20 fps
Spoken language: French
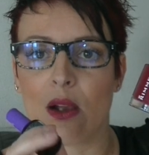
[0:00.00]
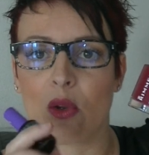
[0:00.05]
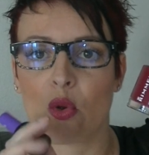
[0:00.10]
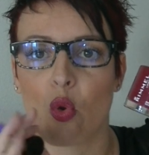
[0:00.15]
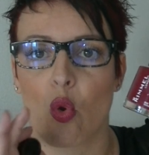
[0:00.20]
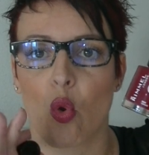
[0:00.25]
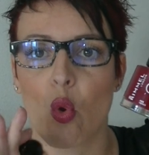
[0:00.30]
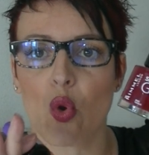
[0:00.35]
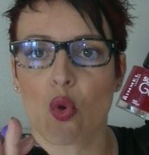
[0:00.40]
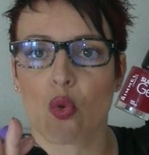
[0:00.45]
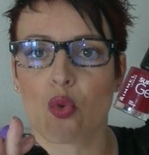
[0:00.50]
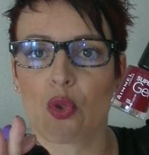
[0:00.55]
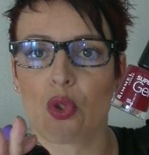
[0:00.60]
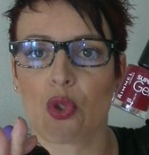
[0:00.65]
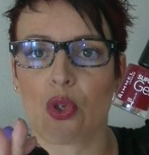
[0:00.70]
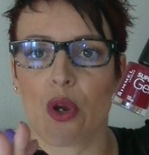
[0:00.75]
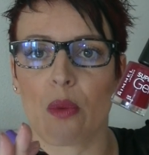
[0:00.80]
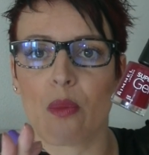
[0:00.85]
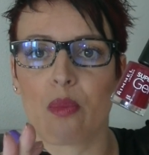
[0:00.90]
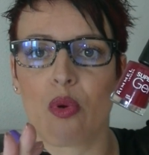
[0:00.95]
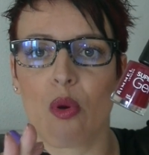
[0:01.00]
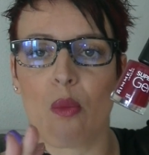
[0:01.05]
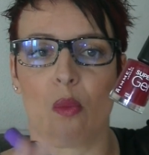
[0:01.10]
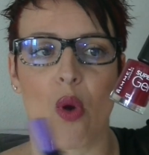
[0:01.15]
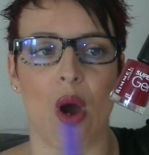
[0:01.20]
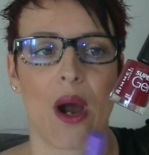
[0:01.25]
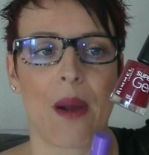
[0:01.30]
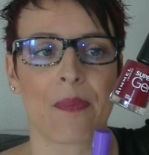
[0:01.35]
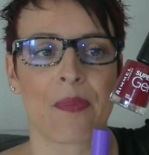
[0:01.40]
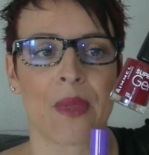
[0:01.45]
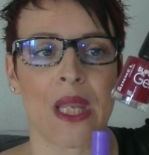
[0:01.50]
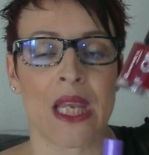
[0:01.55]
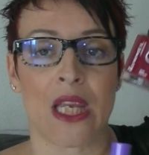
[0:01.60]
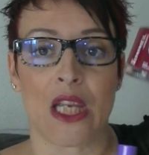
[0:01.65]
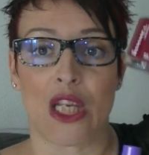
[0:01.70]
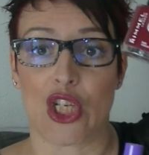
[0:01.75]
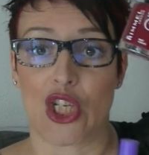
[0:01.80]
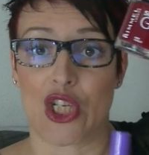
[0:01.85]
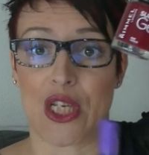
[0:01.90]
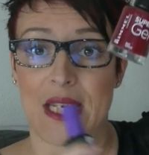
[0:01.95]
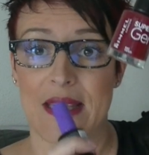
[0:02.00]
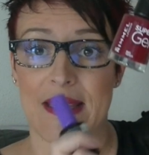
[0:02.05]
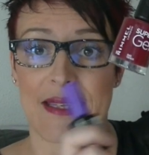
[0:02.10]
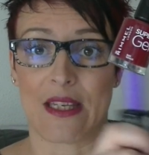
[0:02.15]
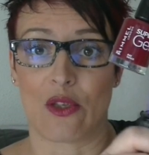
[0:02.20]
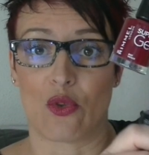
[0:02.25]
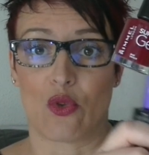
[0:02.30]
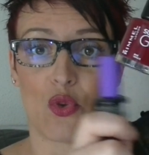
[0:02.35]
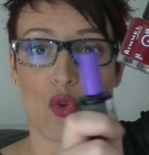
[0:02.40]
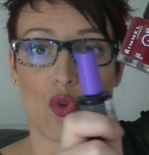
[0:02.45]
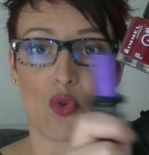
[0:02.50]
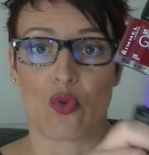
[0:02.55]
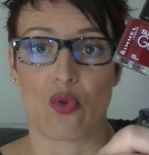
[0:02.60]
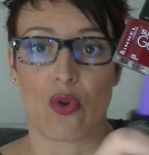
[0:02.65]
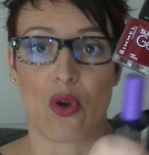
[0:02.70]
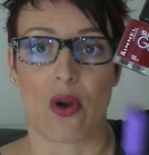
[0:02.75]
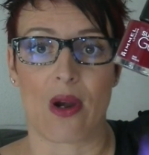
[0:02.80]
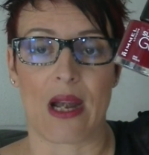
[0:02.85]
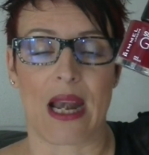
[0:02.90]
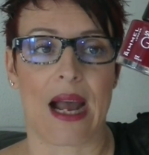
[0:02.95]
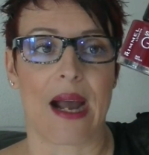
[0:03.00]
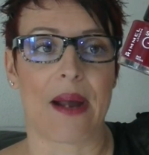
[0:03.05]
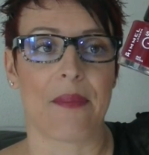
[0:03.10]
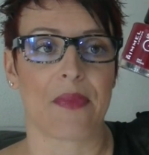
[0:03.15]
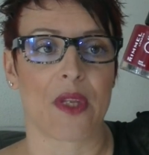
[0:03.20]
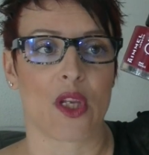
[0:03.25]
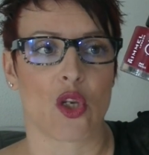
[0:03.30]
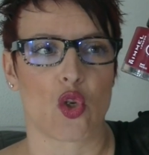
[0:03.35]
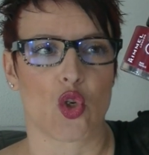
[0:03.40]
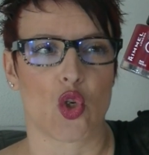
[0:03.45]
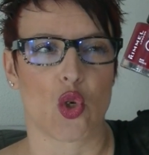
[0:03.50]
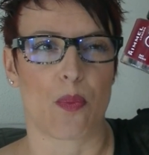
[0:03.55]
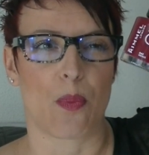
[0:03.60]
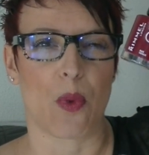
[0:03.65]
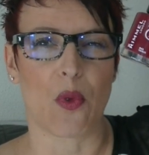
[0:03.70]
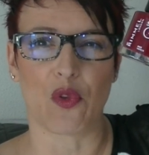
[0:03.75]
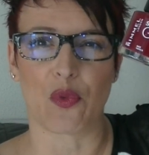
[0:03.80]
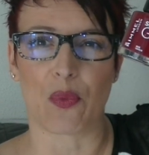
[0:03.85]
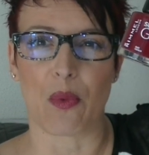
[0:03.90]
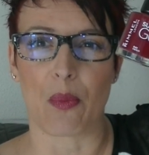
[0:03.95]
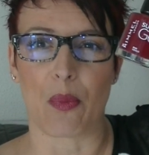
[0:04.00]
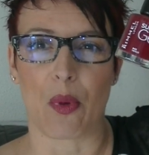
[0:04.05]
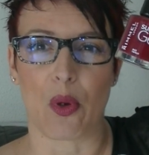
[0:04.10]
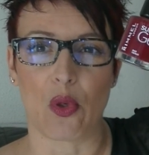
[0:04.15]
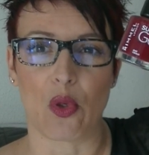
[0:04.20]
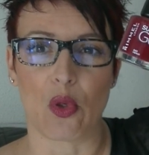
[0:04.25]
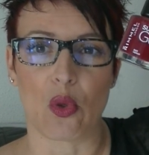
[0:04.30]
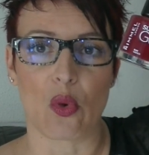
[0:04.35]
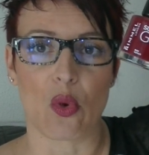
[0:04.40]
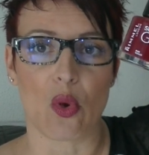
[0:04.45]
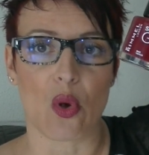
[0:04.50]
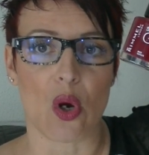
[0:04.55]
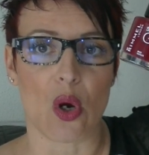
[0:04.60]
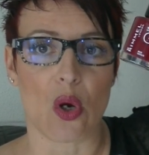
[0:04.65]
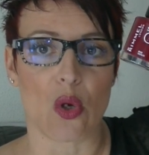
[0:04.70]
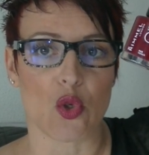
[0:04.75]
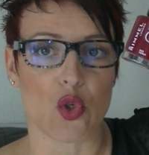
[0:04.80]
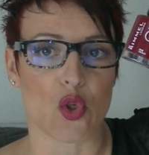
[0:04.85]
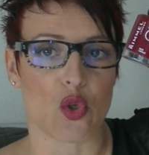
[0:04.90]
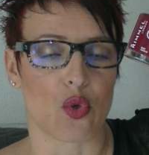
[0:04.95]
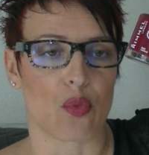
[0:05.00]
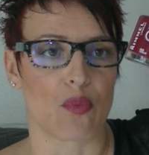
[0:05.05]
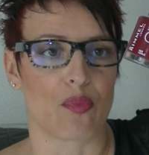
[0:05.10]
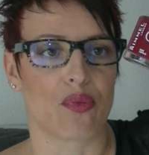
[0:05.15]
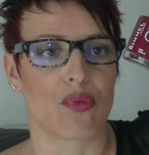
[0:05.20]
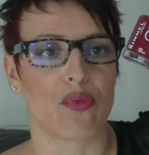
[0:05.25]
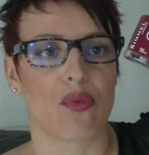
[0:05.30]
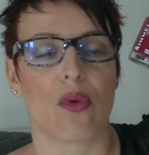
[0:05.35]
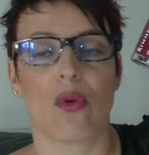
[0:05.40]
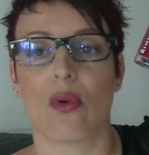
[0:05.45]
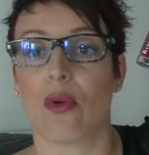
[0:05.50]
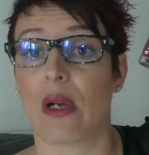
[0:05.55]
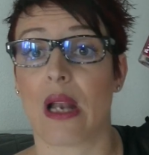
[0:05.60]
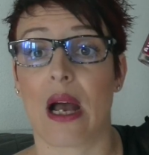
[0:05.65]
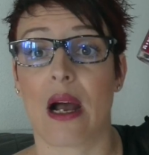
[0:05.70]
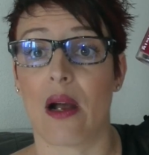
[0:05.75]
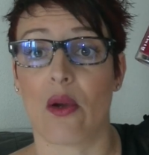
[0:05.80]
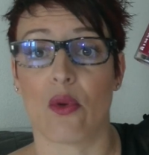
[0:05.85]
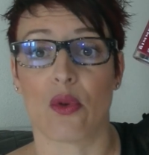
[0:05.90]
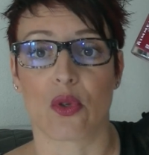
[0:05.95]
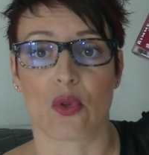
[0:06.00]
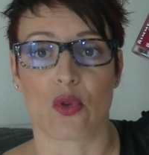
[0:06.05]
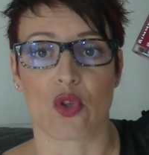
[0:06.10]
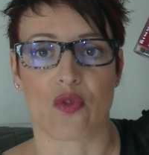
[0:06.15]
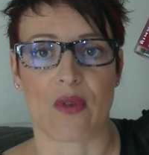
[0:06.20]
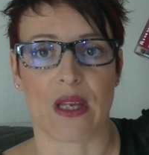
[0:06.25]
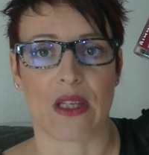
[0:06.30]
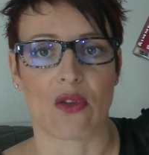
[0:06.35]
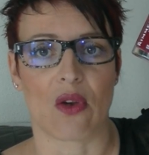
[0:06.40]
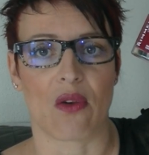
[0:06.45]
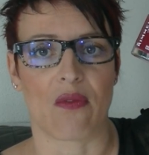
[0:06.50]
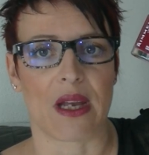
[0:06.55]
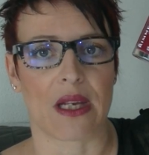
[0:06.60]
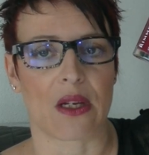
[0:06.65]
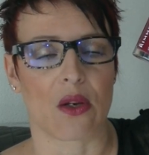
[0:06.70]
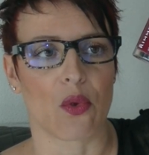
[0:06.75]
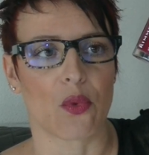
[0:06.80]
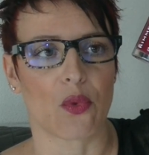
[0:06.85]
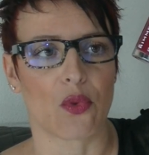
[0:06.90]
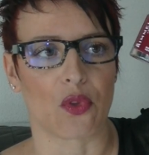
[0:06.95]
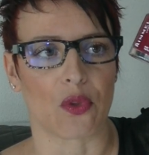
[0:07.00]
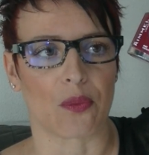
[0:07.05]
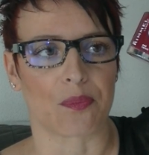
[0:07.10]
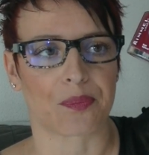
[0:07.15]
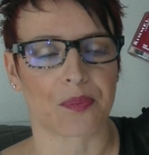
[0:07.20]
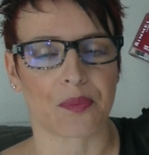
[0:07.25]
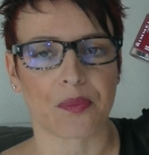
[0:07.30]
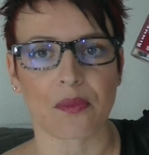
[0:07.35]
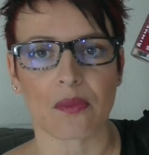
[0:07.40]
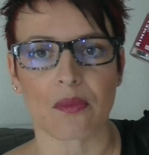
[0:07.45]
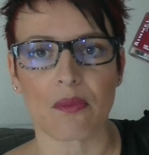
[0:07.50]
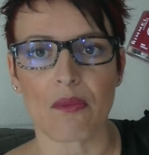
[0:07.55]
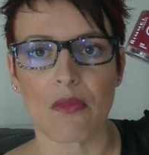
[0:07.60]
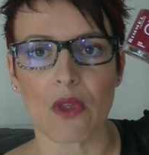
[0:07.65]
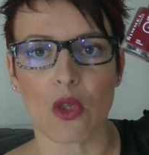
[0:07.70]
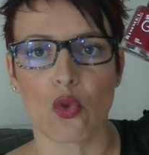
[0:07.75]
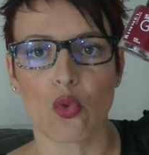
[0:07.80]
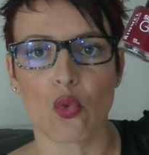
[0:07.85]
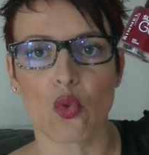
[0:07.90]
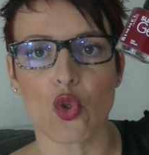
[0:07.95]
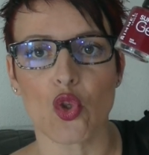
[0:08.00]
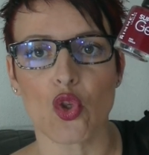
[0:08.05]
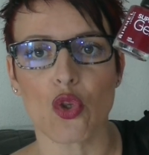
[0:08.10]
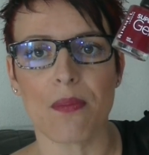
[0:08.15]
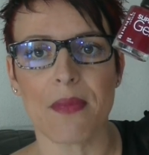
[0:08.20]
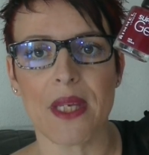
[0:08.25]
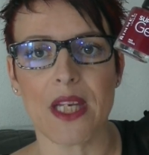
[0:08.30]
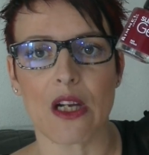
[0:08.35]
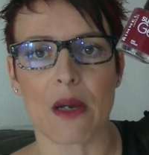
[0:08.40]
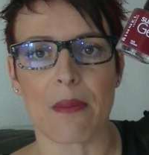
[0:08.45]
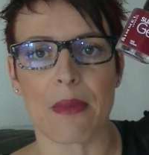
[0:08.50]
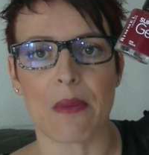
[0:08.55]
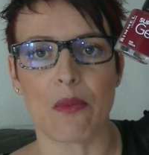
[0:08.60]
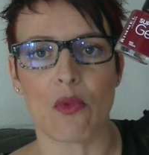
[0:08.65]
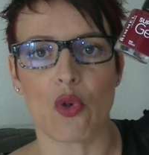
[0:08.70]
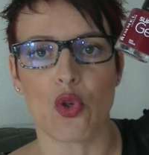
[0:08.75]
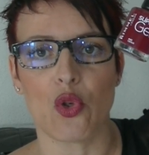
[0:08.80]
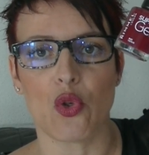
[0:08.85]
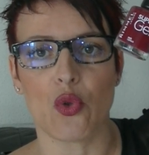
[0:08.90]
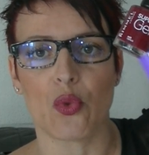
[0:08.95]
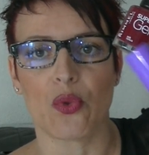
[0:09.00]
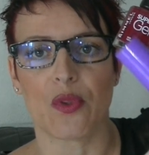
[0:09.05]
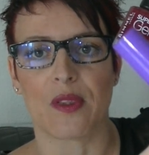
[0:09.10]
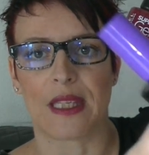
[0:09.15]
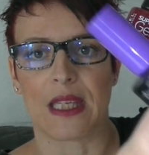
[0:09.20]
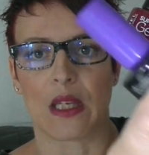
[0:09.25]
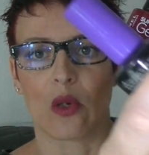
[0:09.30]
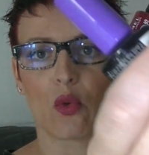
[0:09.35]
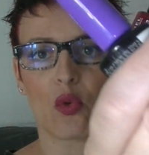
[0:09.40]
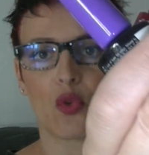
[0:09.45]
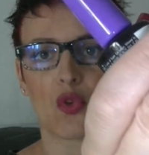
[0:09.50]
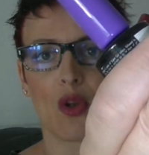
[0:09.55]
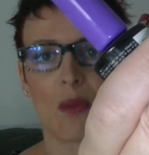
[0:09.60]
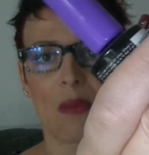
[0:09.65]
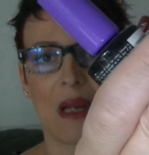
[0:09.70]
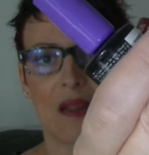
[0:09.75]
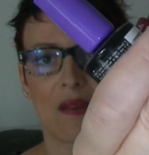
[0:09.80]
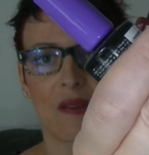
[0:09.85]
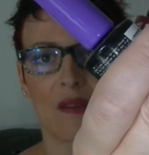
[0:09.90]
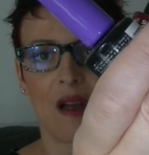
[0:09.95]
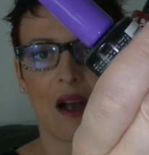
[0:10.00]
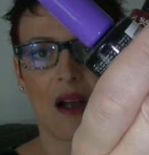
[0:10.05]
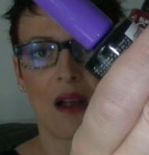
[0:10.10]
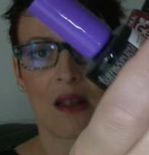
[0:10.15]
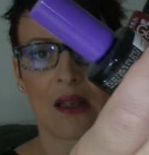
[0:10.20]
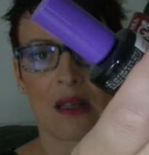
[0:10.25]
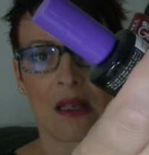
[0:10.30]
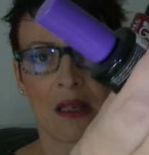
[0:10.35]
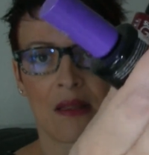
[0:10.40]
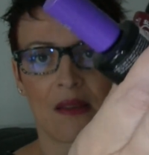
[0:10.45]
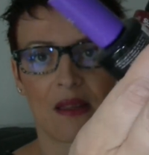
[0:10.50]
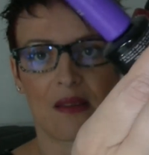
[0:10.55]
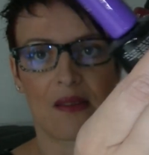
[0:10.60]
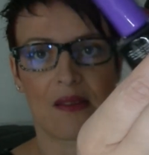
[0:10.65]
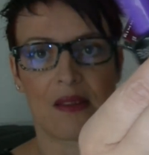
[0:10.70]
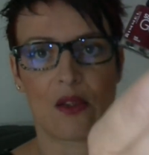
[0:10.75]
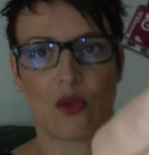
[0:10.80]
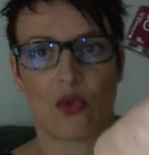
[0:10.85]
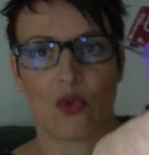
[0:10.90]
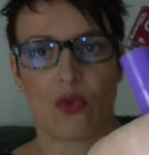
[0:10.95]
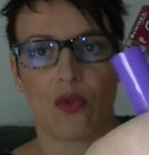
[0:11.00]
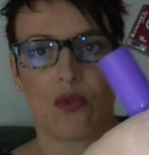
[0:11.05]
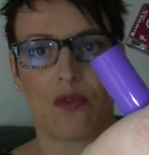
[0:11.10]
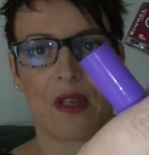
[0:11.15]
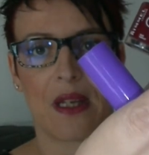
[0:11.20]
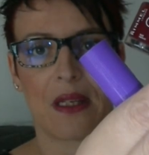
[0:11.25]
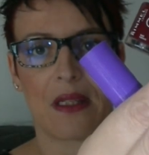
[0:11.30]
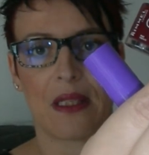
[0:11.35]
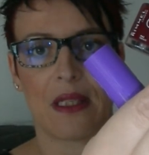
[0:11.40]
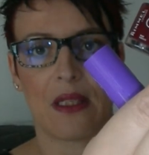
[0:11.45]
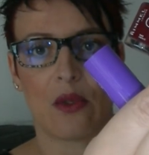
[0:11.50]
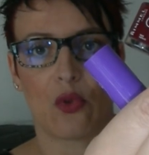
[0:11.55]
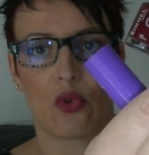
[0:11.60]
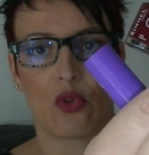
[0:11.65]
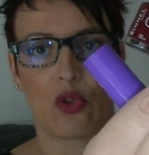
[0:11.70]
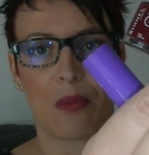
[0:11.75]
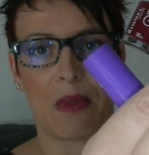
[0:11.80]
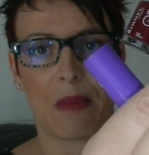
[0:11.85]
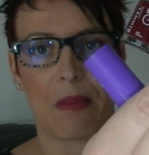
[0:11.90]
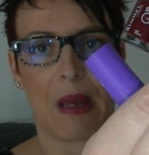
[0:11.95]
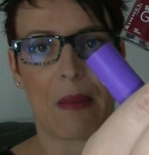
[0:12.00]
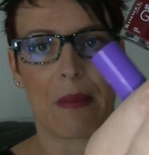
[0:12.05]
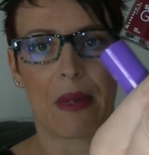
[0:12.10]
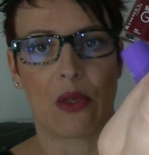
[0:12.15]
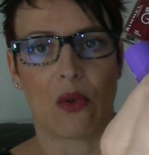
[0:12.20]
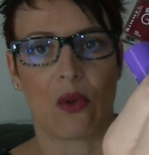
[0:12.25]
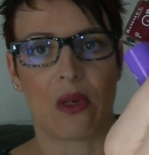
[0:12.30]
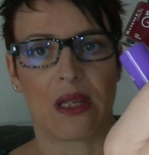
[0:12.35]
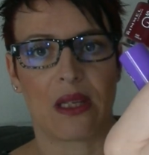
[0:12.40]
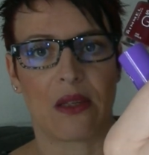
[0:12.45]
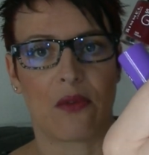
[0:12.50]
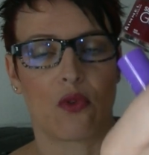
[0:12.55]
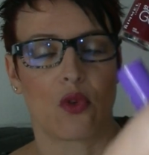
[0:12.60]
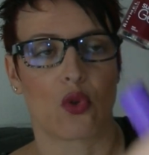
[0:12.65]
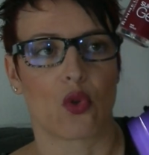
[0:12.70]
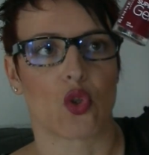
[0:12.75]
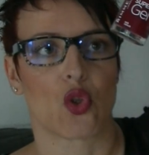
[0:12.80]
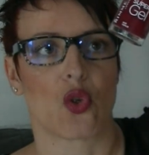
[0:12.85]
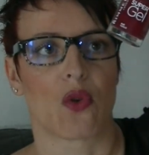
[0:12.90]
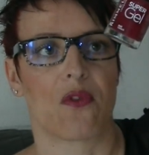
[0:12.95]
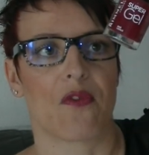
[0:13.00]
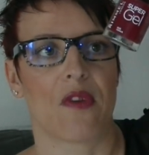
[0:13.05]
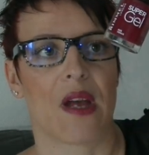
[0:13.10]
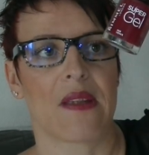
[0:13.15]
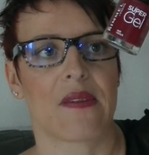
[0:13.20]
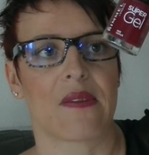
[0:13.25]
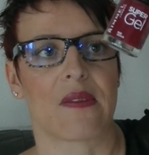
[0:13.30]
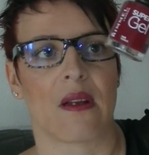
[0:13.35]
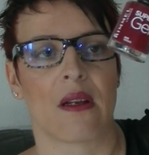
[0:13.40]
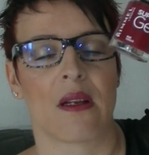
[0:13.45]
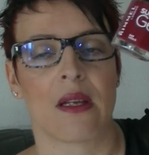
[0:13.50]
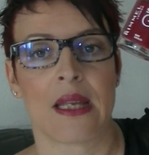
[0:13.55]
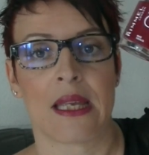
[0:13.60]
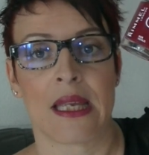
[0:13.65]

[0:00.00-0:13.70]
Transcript: un gros coup de cœur pour moi. J'ai ces deux couleurs-là. Je pense me prendre l'orange pour euh, là, euh, quand je vais être en vacances. Donc je mets quand même le nude qui ressemble à ça. Ça, c'est du vernis euh, semi-permanent là qu'il faut que je refasse.